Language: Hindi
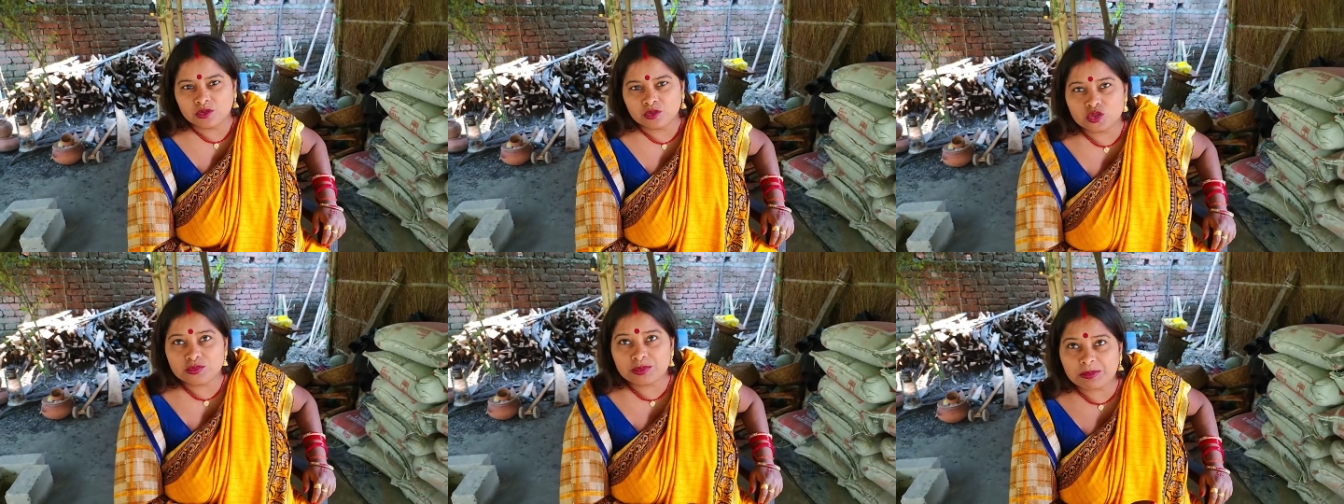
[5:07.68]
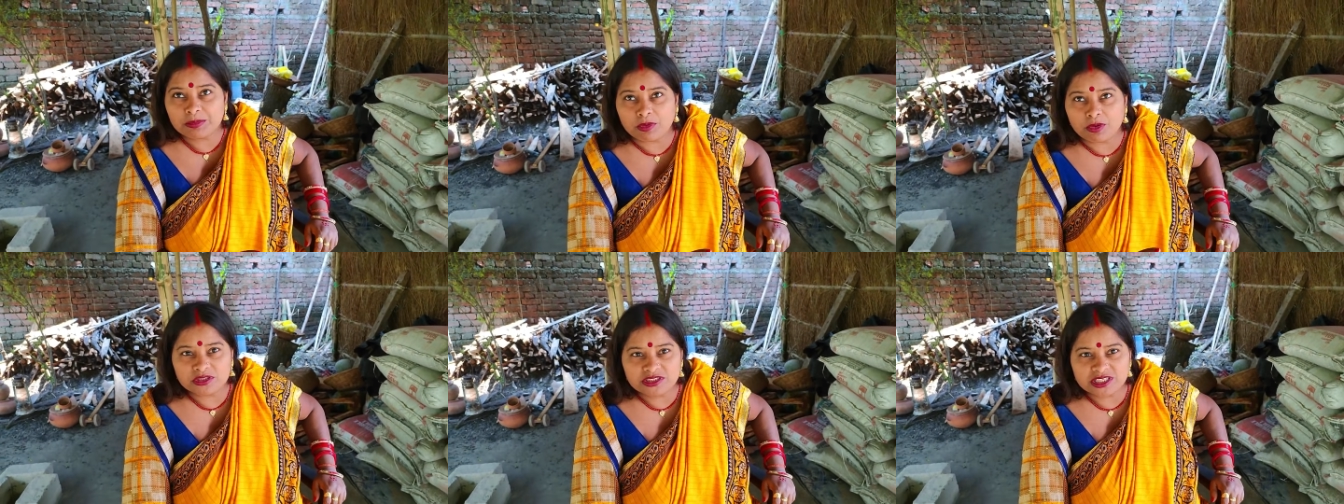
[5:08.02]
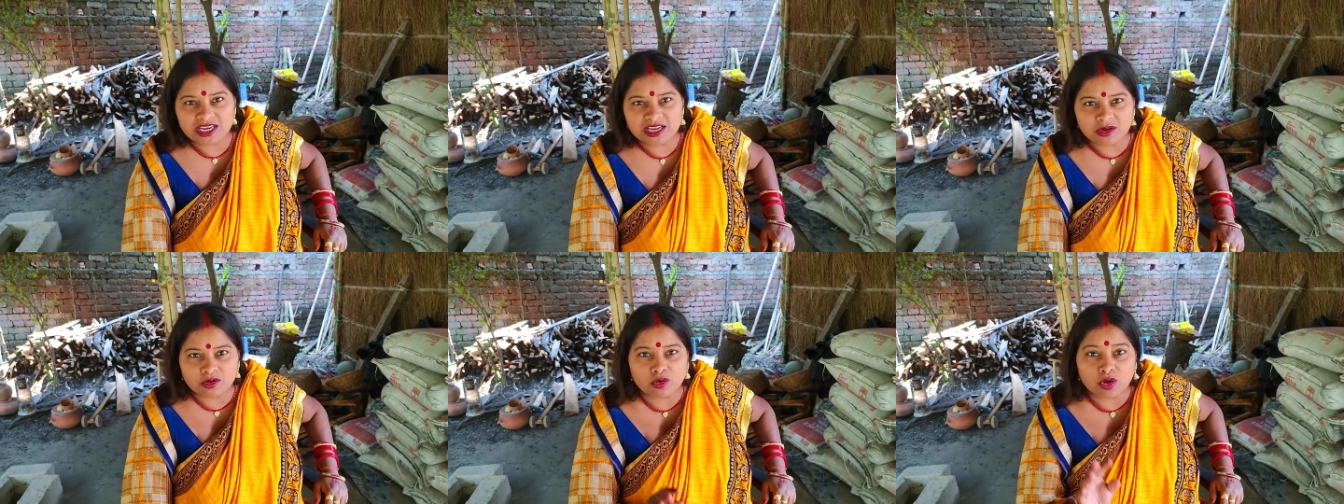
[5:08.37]
तो उसमें बहुत
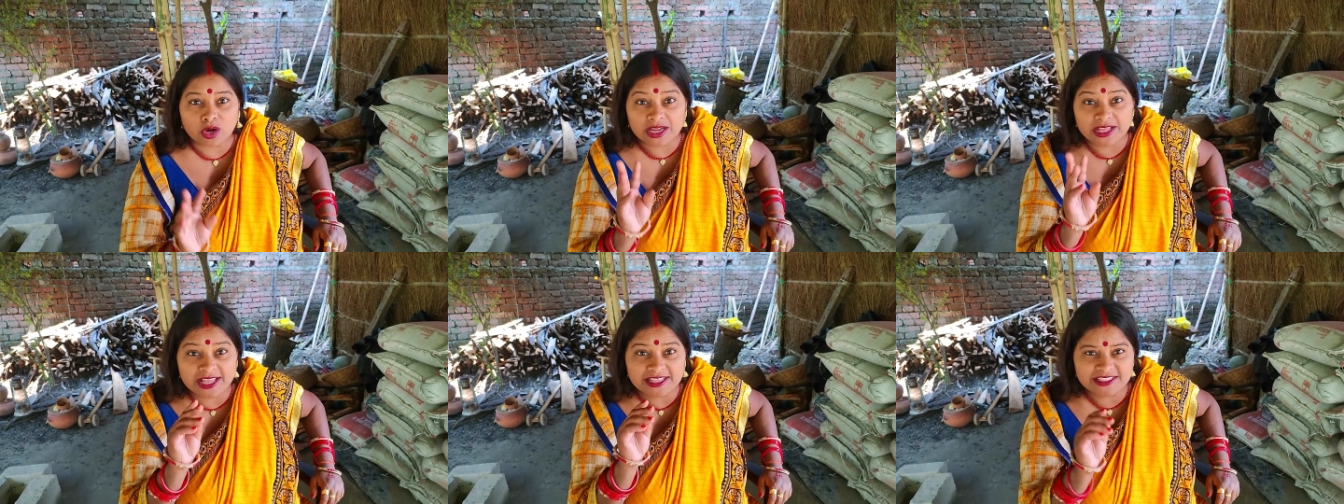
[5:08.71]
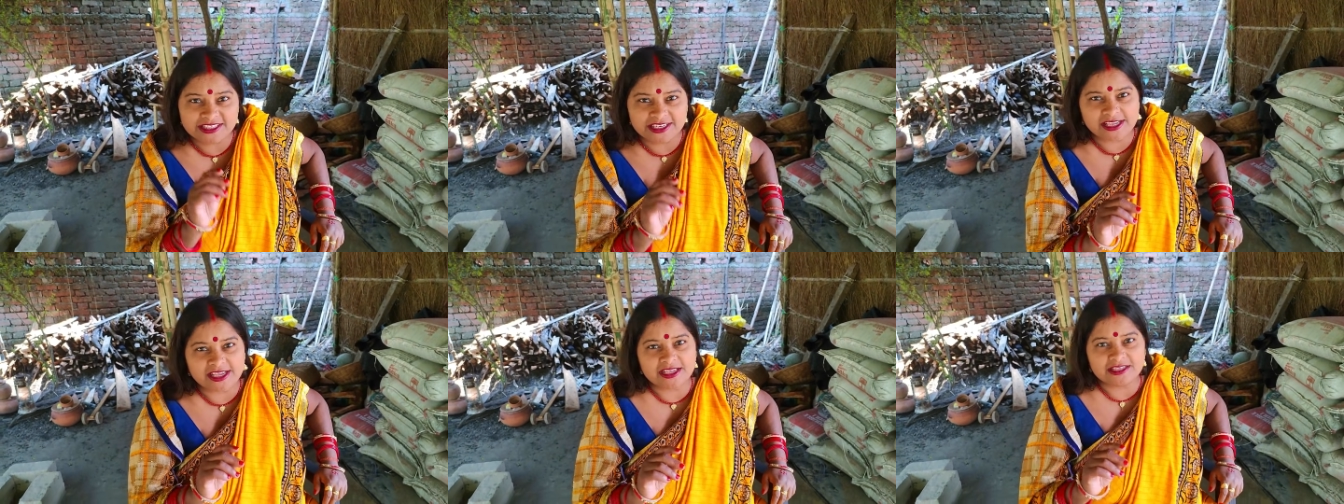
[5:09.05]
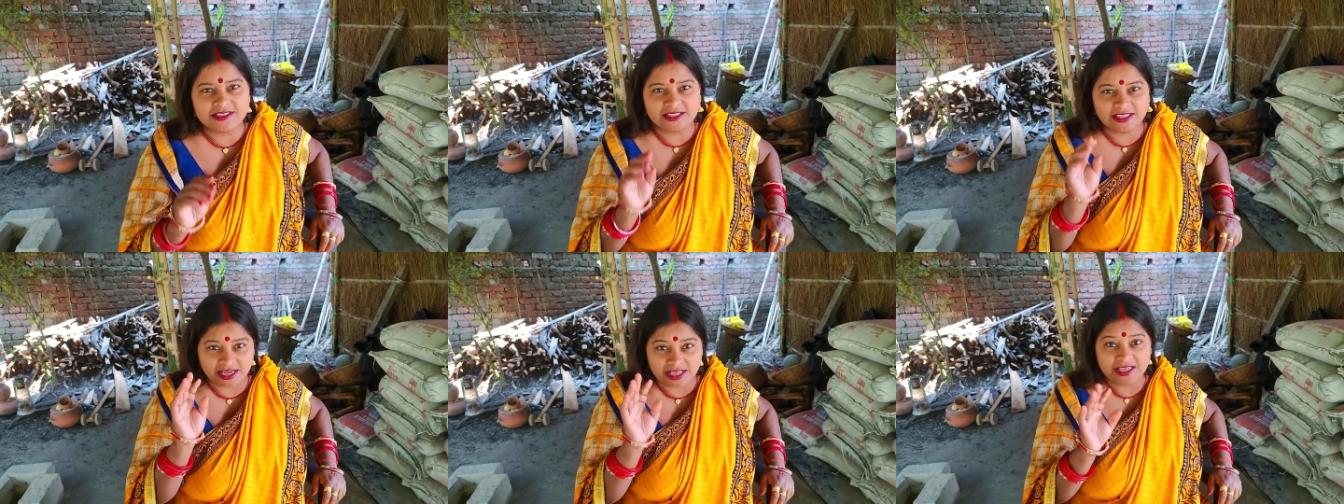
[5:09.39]
सारे गोरैया
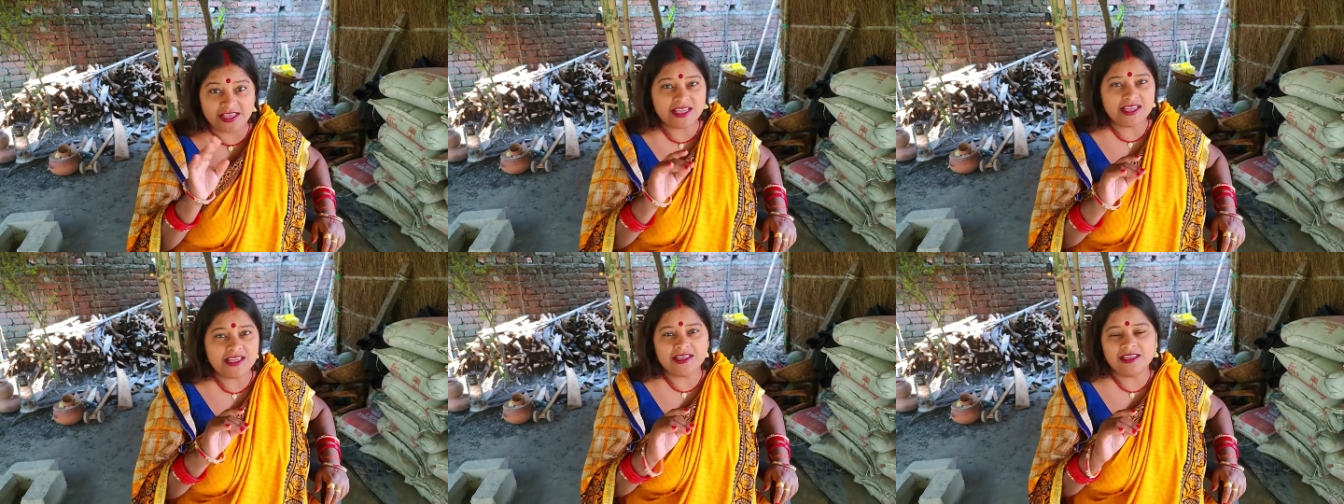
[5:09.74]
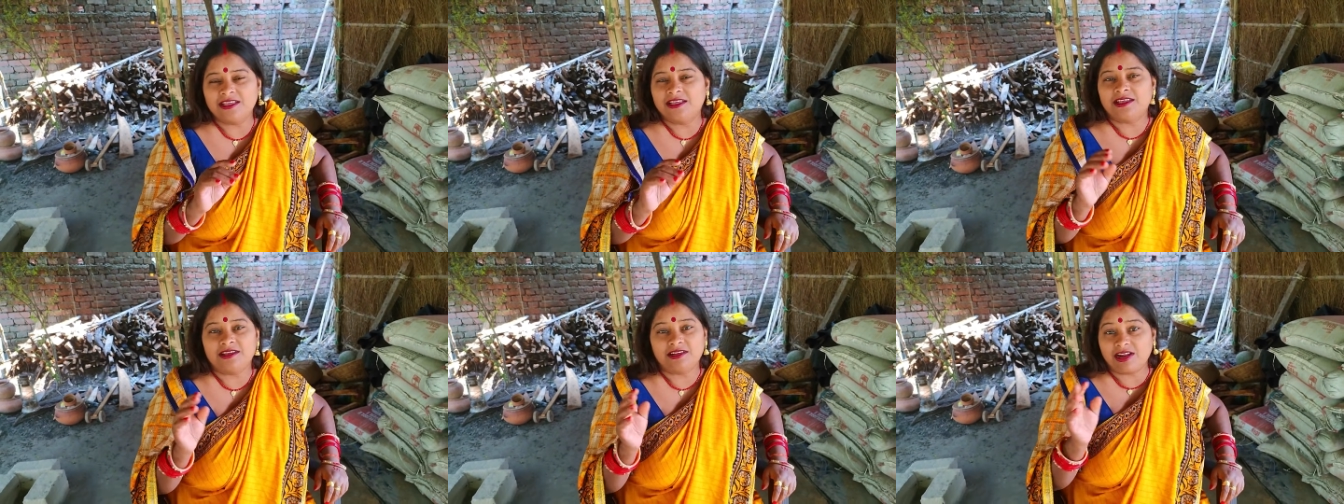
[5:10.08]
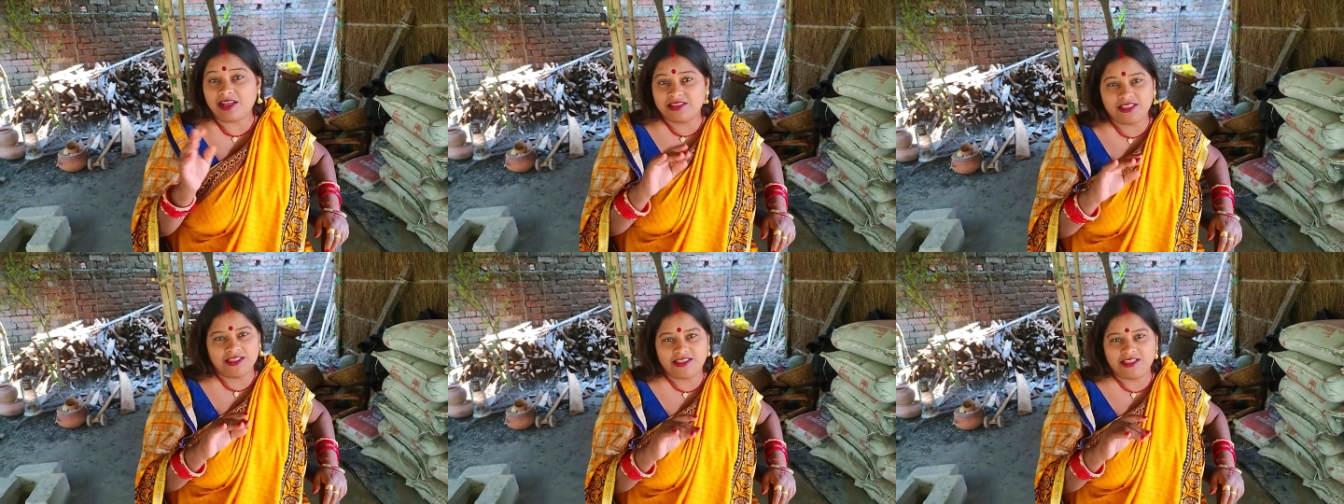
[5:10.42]
चिड़ई
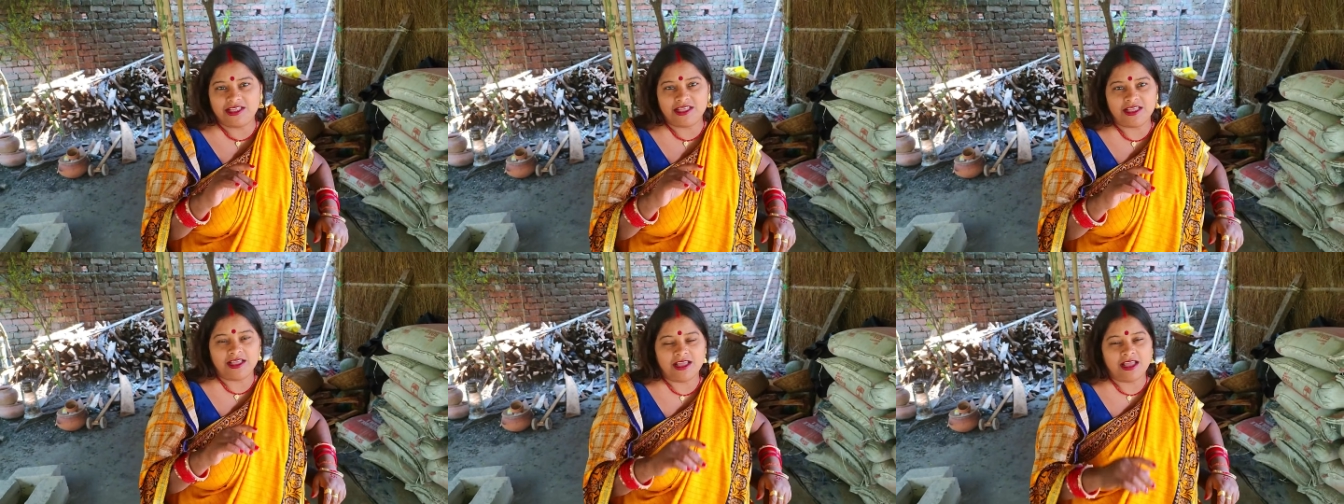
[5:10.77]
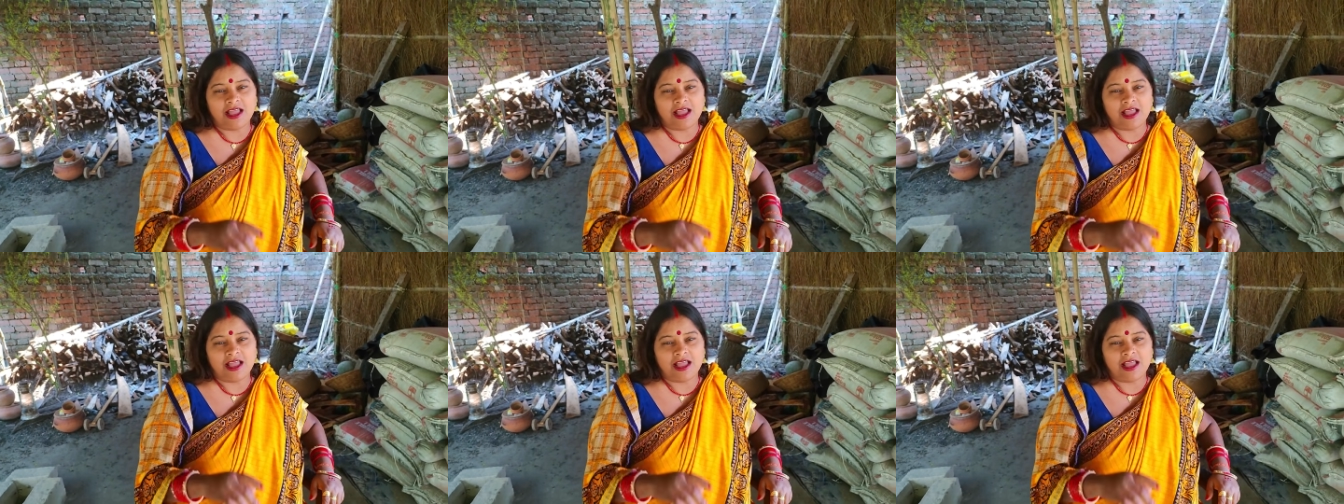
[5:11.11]
रहती थी